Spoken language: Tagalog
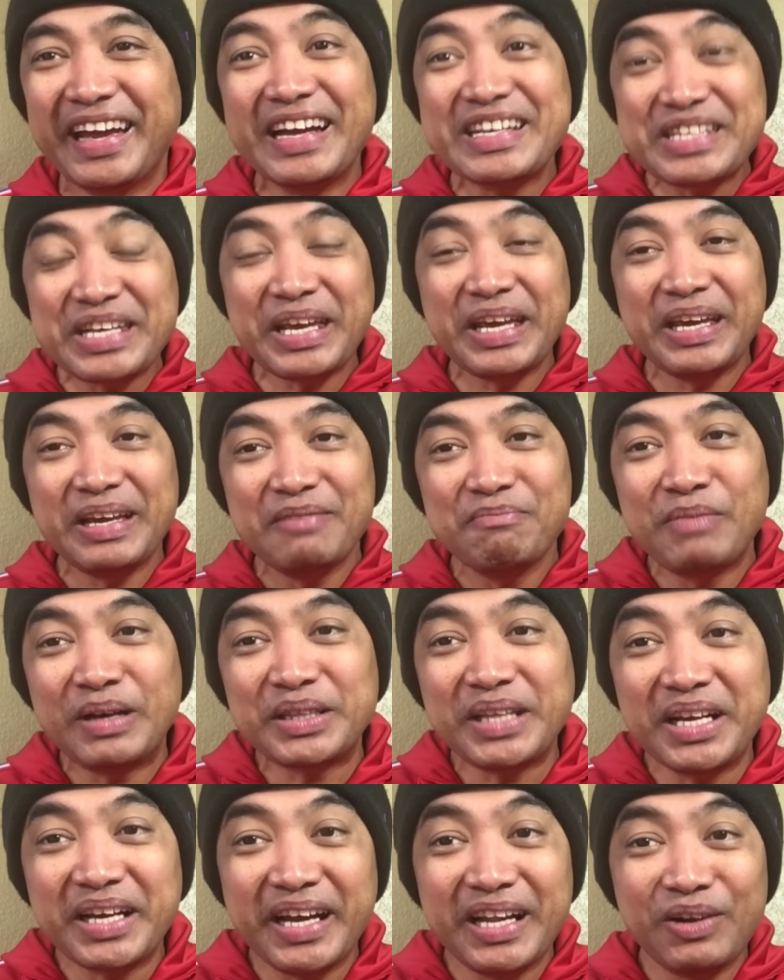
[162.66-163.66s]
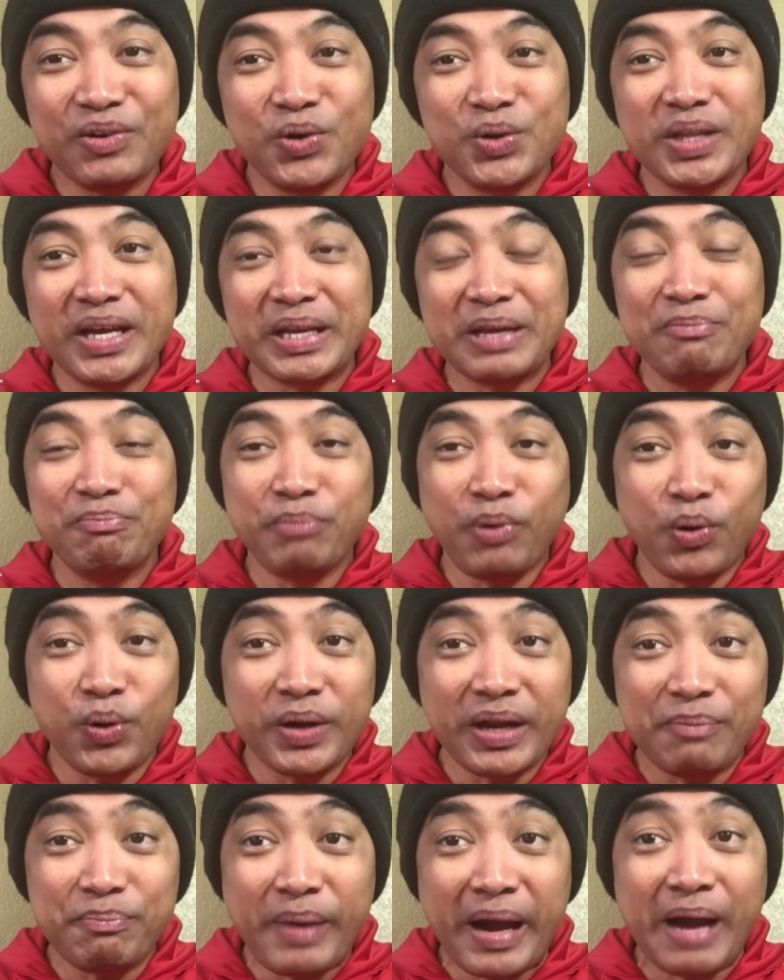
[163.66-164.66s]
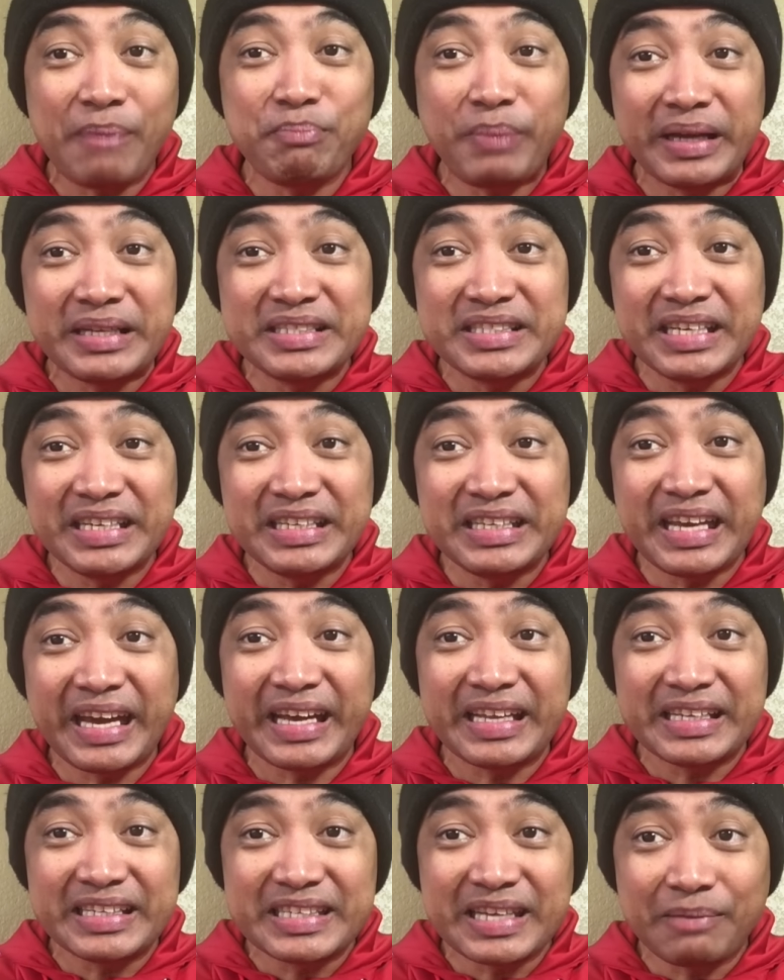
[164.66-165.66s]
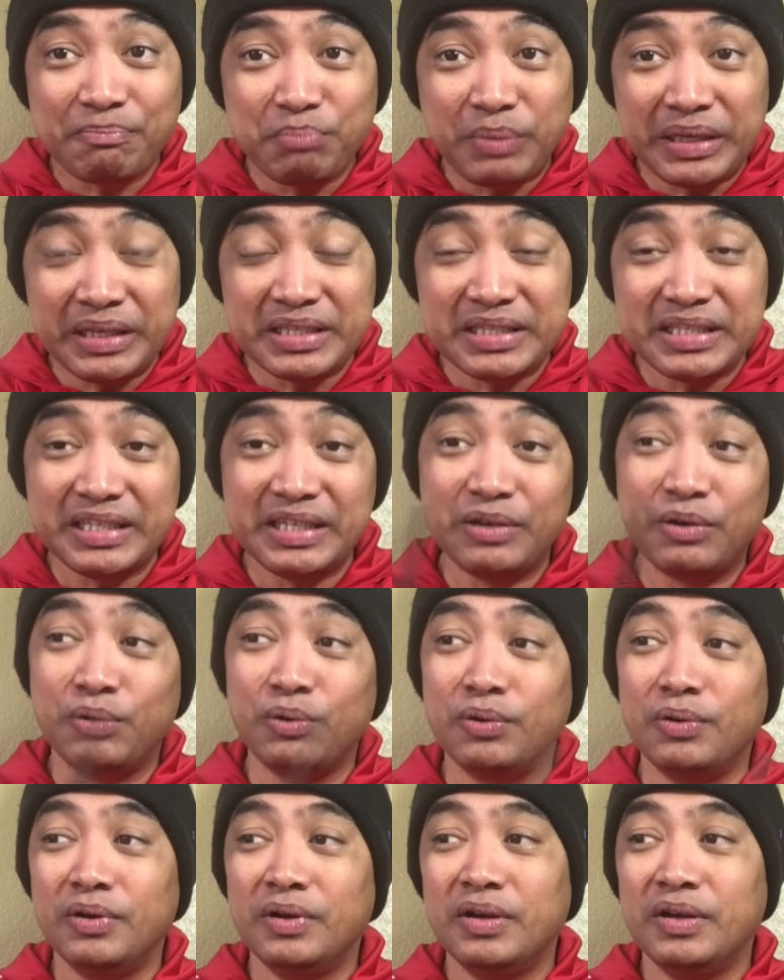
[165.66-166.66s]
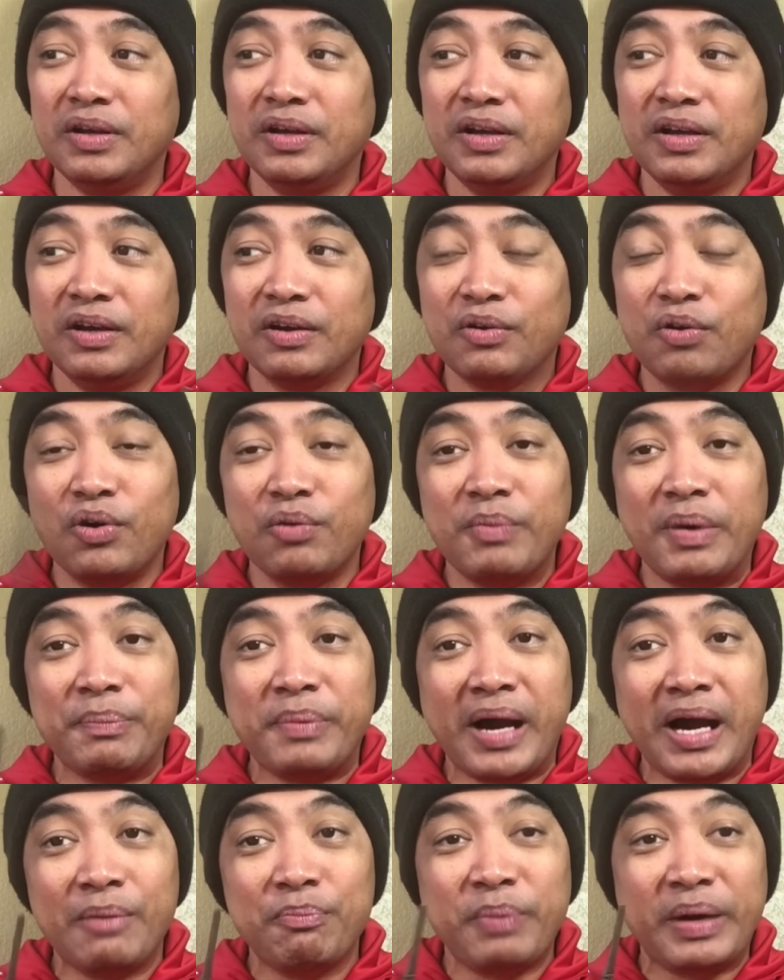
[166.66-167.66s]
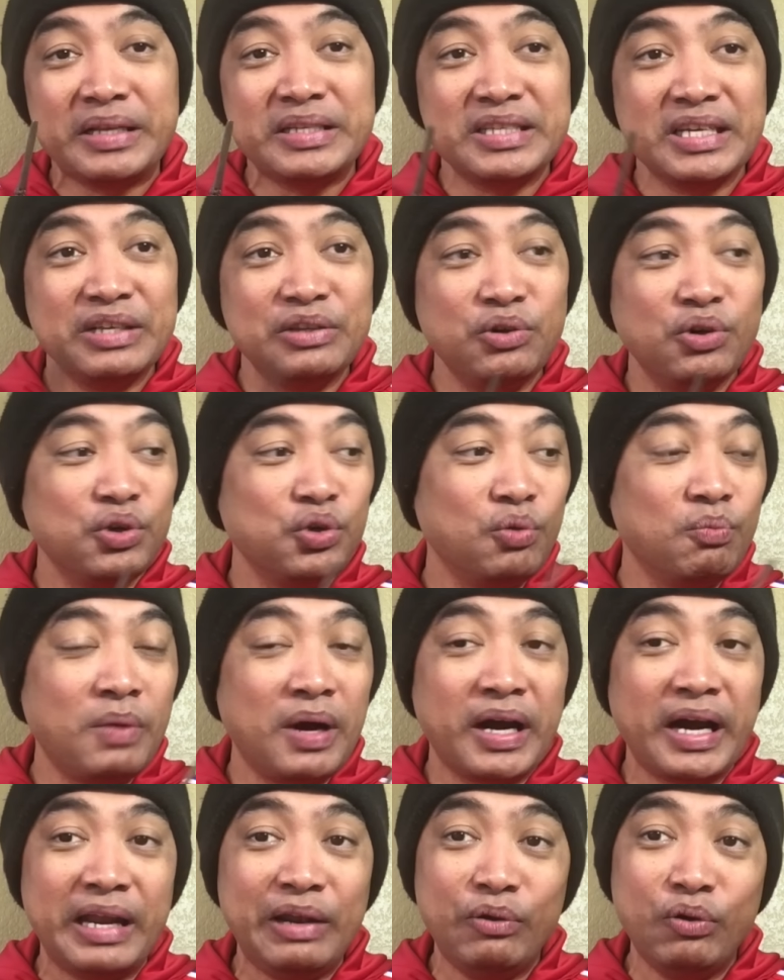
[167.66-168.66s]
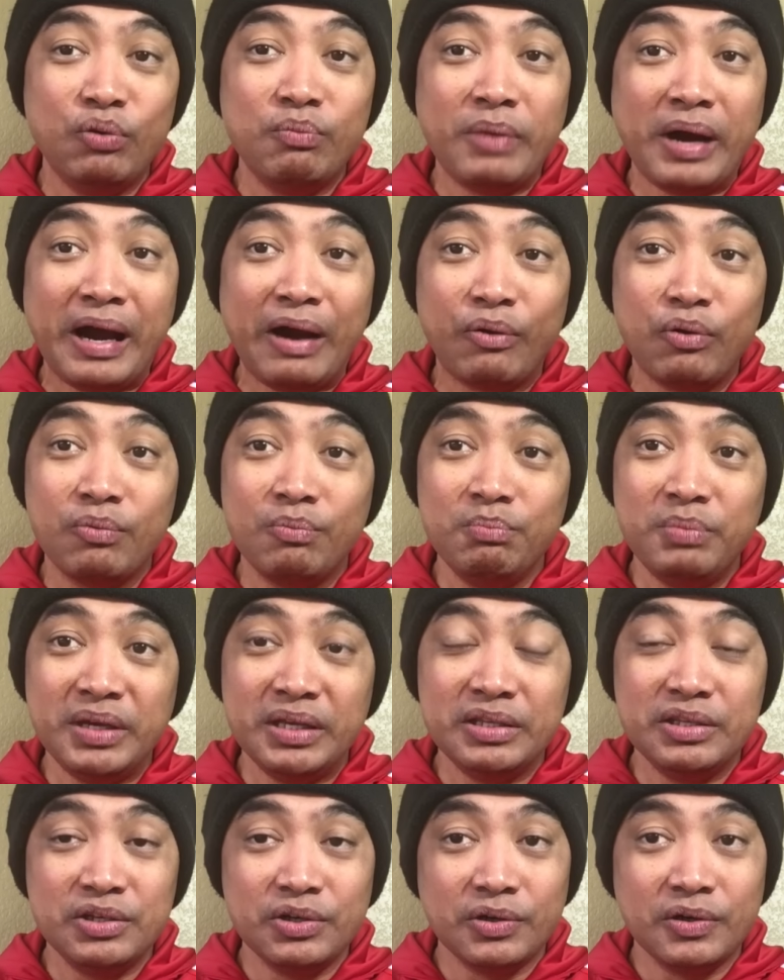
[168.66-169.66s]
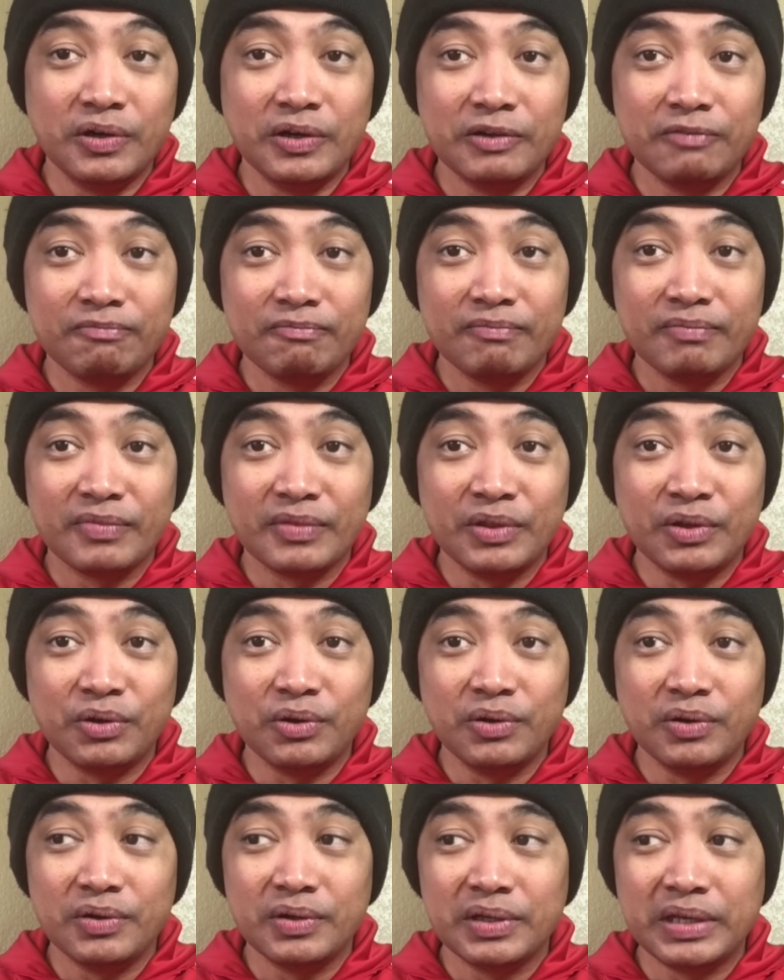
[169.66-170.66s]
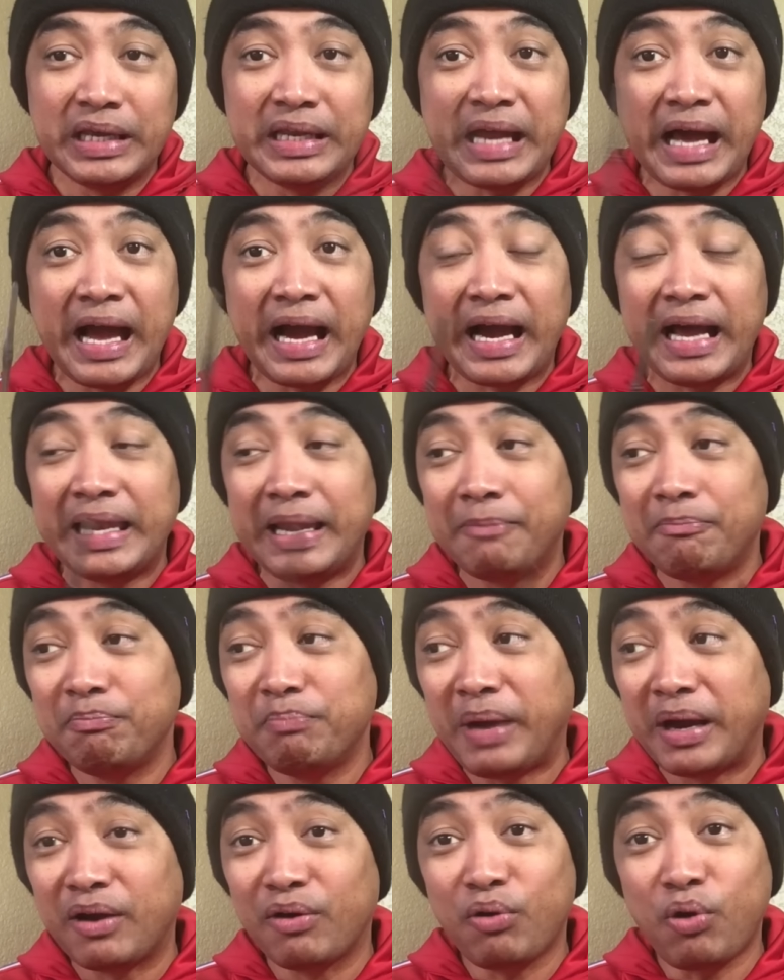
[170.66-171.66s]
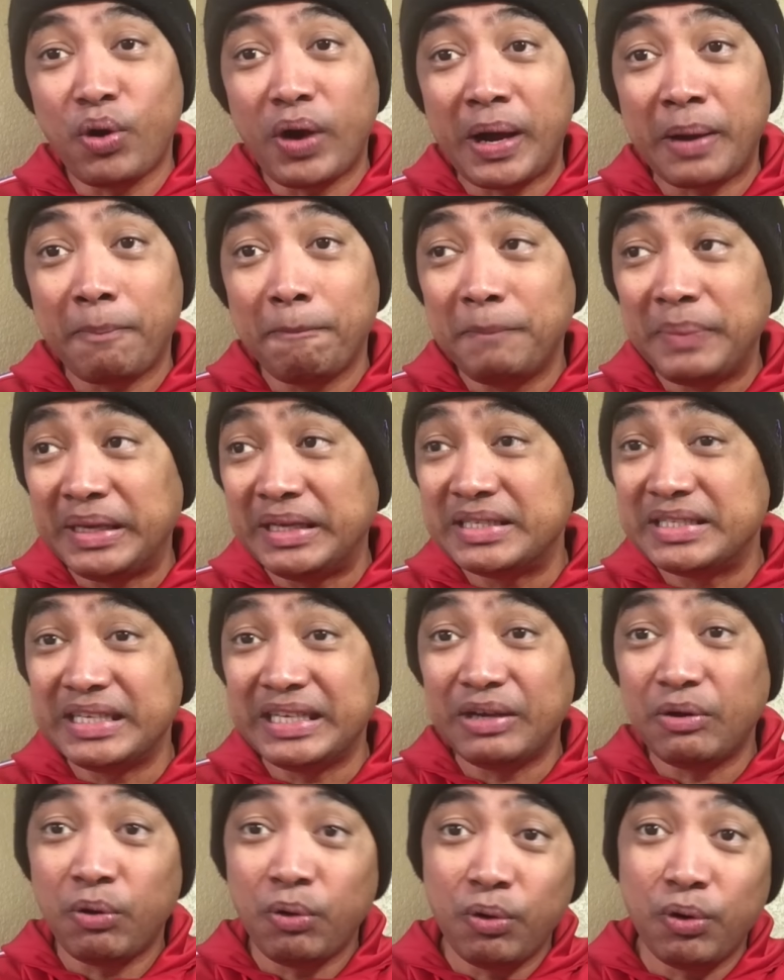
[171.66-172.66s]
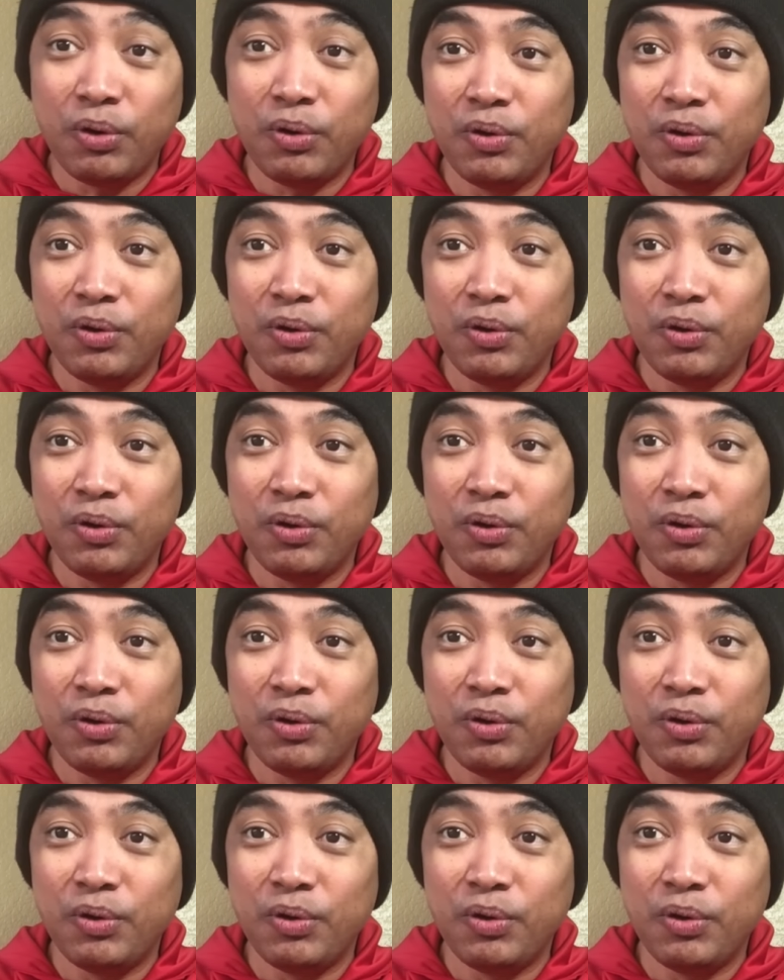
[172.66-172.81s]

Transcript: Kasi matagal ko na rin pong napapansin yan sa PCO kung mapapansin nyo yung mga luma kong video, no, kinakalampag ko ang PCO.